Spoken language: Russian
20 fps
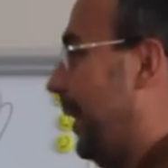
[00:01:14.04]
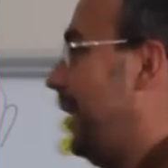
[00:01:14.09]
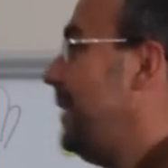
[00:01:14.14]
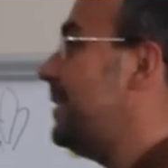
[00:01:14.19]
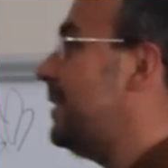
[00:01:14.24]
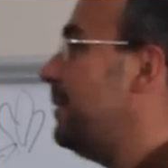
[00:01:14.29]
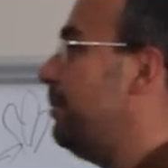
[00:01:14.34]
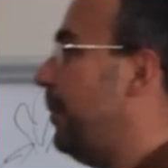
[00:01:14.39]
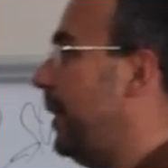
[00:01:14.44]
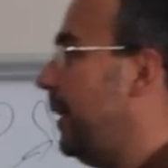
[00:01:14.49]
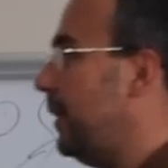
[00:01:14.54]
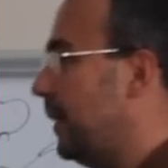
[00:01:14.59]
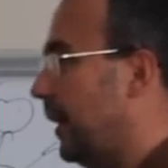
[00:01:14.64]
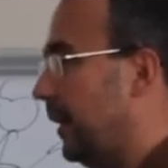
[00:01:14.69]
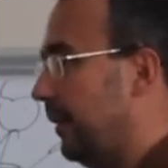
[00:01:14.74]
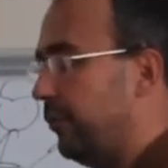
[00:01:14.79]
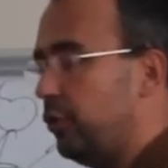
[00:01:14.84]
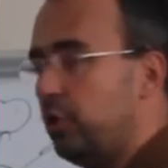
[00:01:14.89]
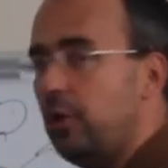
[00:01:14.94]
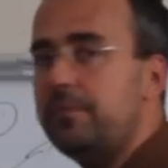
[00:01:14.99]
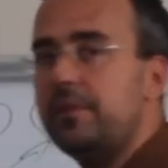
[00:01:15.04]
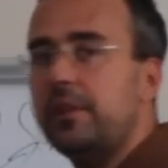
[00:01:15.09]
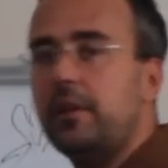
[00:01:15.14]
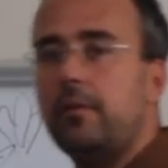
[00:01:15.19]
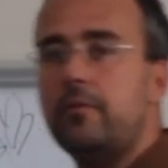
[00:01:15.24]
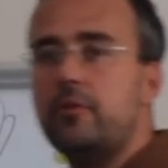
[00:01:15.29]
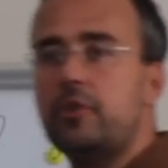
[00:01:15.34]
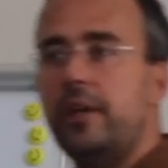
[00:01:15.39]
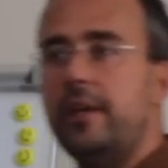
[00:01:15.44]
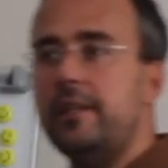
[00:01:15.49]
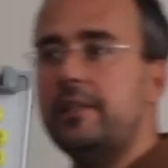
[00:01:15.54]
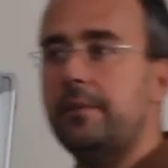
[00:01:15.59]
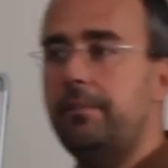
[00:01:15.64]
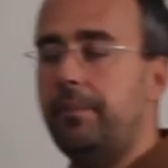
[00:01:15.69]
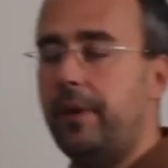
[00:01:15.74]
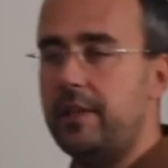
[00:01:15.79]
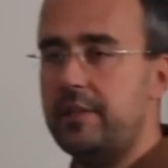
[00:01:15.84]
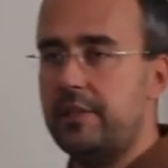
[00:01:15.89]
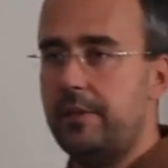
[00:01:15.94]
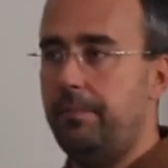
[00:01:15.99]
Принцип прегнант. В чем заключается
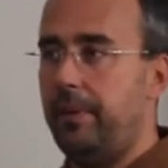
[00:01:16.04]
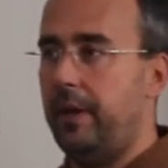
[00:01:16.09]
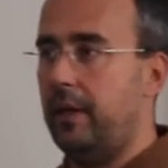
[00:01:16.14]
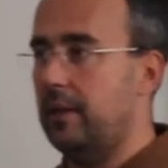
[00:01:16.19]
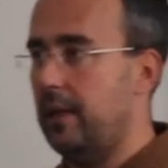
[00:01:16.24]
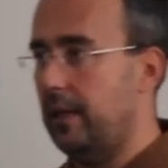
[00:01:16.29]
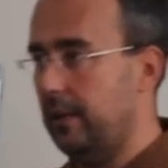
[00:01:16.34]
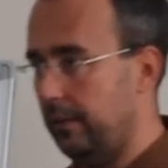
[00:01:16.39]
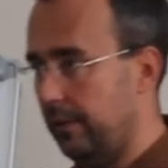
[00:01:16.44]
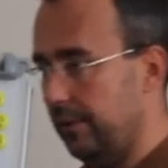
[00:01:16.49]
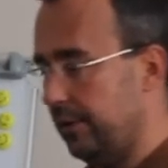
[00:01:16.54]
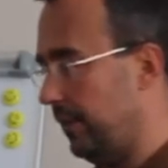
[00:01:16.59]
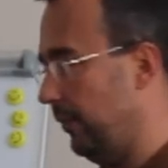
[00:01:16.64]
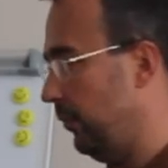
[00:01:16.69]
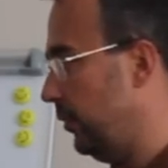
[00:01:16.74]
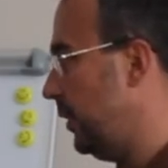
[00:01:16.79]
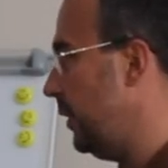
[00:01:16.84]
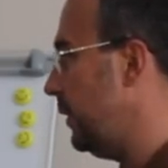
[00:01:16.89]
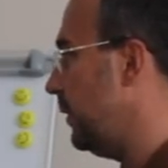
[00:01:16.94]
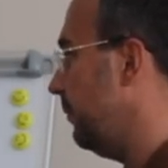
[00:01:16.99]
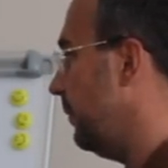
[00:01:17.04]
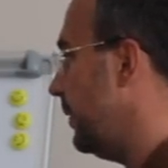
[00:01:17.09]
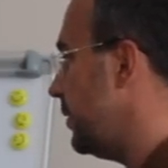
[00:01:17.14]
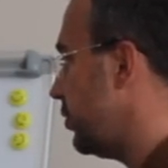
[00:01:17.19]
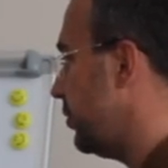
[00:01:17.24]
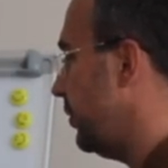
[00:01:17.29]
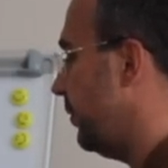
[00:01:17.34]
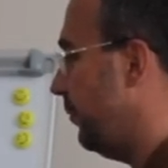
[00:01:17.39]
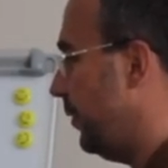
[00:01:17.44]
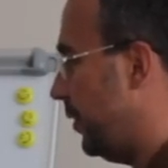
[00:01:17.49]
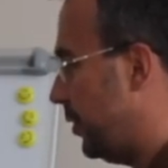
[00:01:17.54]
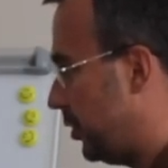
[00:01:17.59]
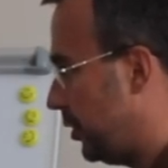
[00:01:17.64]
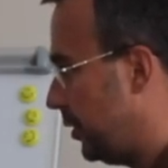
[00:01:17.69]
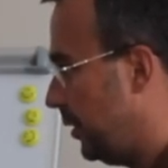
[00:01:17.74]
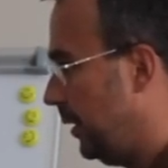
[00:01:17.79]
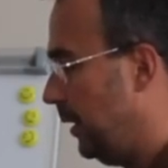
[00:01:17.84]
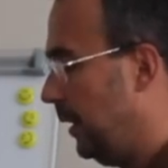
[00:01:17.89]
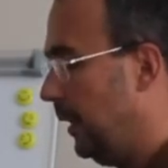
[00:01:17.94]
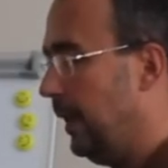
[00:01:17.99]
принцип прегнантности? Вот это важная вещь.
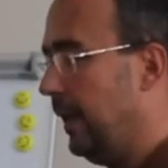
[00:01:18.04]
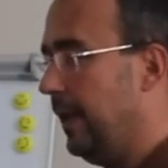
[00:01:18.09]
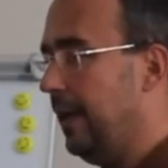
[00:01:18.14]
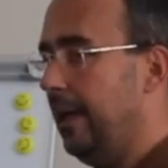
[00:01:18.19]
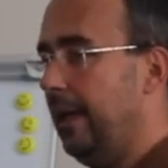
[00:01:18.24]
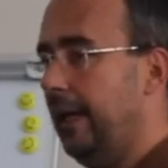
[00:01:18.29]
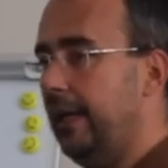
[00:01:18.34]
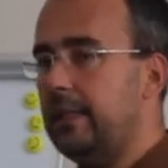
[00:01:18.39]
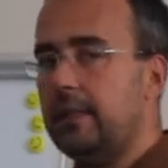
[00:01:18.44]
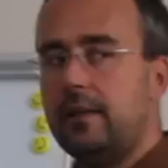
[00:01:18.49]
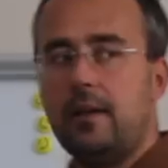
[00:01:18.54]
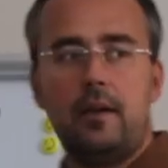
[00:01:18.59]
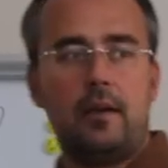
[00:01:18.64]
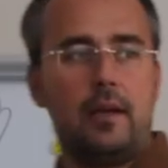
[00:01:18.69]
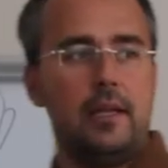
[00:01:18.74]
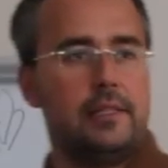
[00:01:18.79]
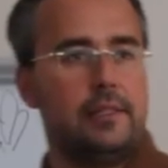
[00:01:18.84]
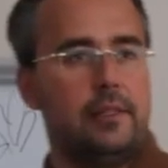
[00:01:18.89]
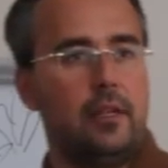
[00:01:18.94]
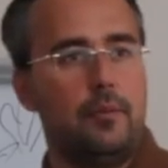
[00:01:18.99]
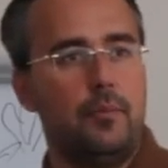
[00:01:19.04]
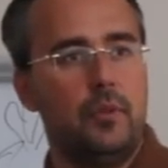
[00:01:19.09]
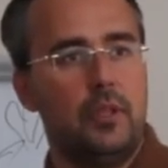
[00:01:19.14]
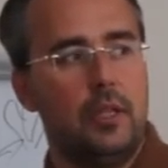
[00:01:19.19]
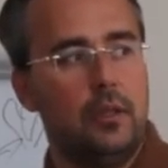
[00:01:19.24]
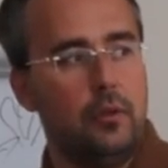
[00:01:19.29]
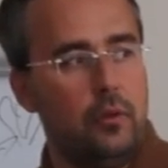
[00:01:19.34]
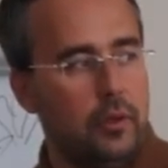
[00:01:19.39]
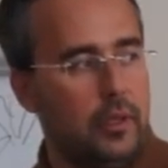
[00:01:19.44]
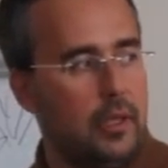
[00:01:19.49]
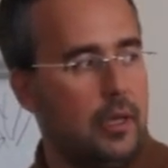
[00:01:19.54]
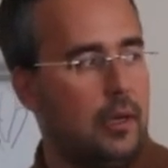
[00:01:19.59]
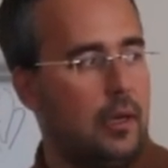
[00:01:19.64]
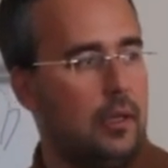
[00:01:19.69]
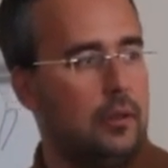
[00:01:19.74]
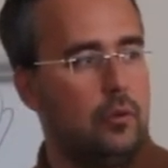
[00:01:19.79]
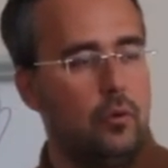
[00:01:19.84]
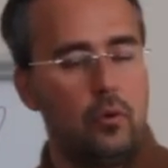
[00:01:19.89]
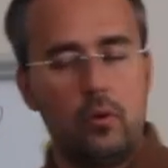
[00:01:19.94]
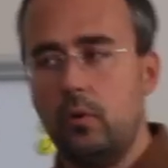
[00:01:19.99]
Это как раз терминология,
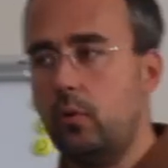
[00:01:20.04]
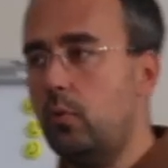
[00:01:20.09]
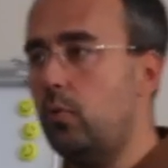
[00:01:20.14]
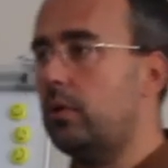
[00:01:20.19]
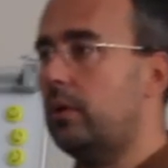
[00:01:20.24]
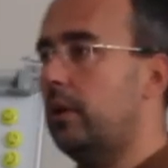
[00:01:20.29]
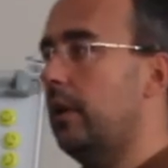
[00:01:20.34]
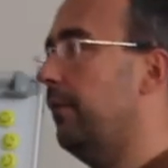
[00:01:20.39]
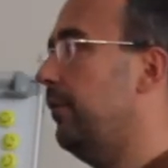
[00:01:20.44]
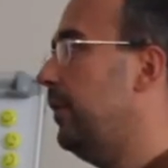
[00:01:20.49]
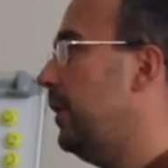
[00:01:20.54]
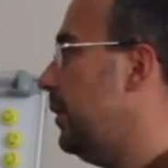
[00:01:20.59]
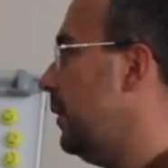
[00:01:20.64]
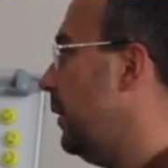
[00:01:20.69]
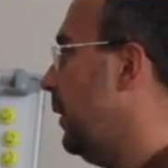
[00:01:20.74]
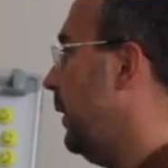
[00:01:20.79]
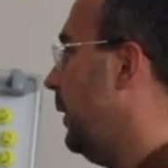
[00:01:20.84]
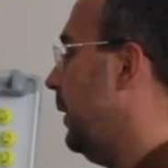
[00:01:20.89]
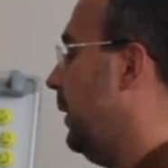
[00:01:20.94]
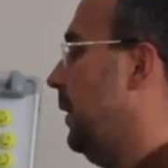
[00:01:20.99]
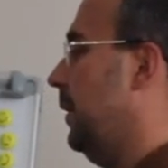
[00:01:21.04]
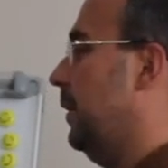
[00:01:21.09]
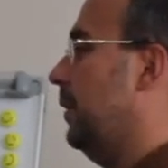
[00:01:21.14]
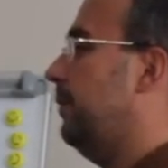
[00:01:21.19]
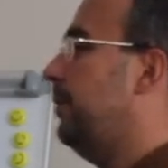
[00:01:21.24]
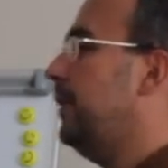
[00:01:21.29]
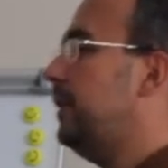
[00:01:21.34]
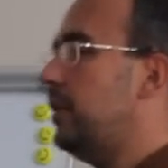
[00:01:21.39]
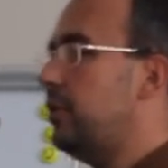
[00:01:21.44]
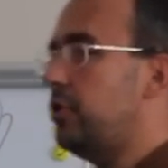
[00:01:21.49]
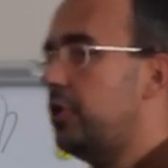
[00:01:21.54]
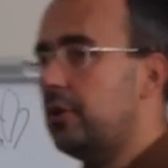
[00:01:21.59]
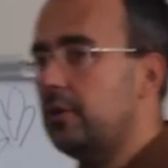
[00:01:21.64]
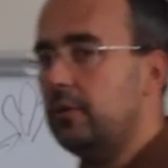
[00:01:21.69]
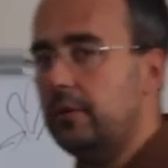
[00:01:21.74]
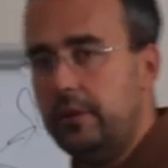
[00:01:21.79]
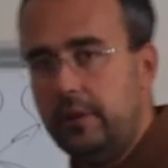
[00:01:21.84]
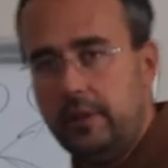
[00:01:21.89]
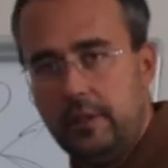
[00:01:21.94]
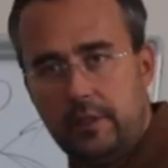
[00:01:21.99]
которую Курт Левин
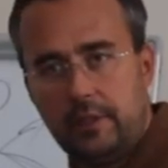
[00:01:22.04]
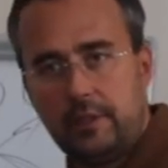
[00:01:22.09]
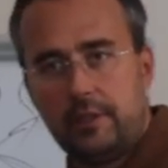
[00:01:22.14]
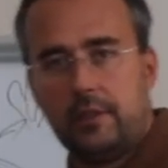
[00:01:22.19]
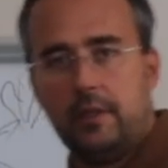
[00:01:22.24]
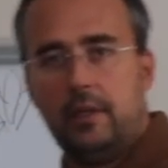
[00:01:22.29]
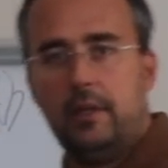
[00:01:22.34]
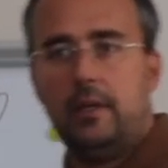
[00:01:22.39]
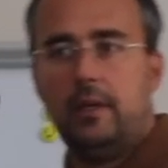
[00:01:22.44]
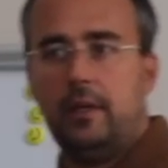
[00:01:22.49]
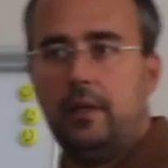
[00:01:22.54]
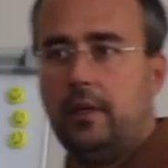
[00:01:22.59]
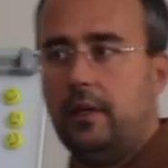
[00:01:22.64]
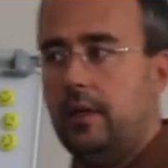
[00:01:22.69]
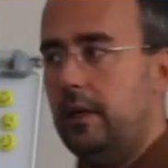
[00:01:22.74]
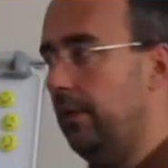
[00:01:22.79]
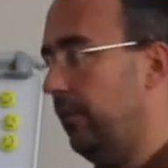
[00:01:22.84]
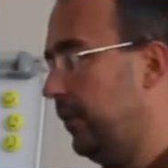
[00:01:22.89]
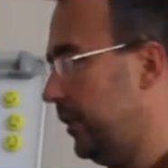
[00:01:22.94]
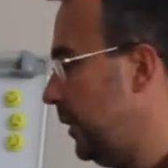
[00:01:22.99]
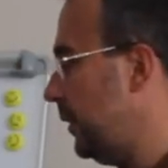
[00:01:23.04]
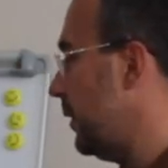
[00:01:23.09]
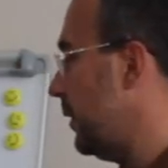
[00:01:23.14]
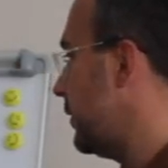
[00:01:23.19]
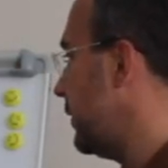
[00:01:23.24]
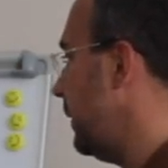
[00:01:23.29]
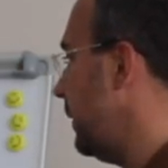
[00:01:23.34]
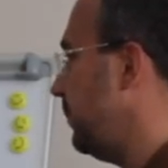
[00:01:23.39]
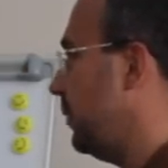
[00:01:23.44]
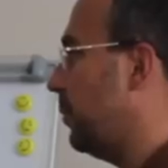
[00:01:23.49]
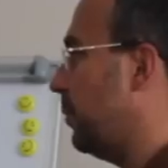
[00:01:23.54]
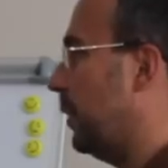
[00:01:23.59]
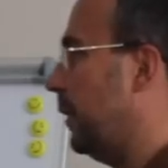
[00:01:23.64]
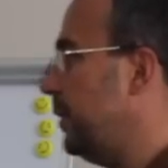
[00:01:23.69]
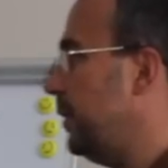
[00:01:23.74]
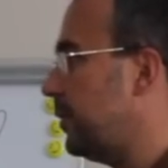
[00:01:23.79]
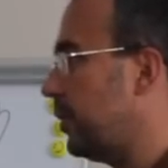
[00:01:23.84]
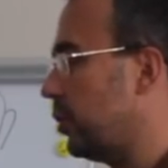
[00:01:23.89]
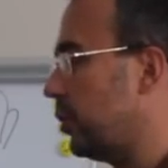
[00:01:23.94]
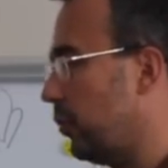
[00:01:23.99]
вытащил из э, вот этой самой
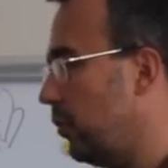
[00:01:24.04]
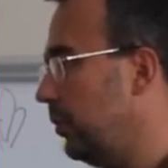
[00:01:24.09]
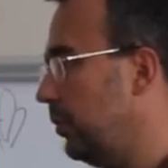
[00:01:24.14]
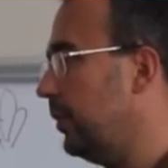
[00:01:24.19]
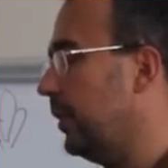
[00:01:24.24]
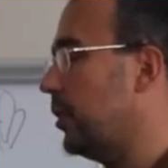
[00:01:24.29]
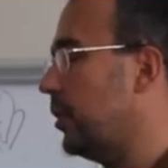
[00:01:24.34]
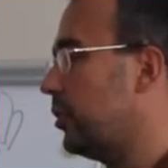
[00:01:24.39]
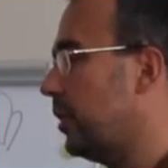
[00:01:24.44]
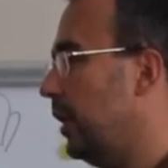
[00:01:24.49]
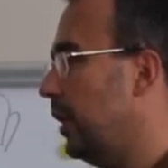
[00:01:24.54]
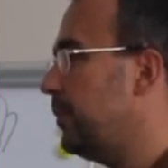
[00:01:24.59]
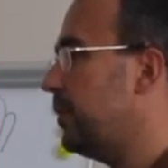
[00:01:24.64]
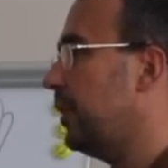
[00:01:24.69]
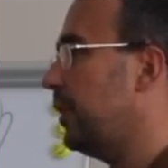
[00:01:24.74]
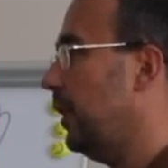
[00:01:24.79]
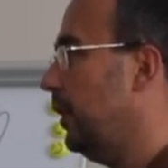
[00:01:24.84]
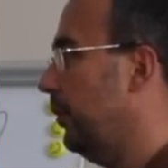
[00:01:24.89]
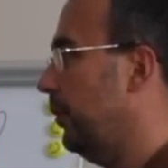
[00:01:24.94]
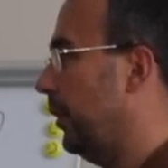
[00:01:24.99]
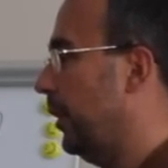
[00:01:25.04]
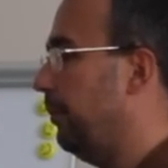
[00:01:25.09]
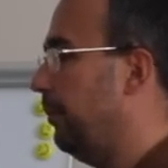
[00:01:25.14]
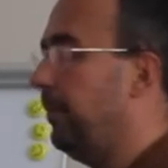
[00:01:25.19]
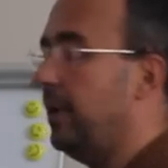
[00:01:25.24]
берлинской школы гештальт-психологии.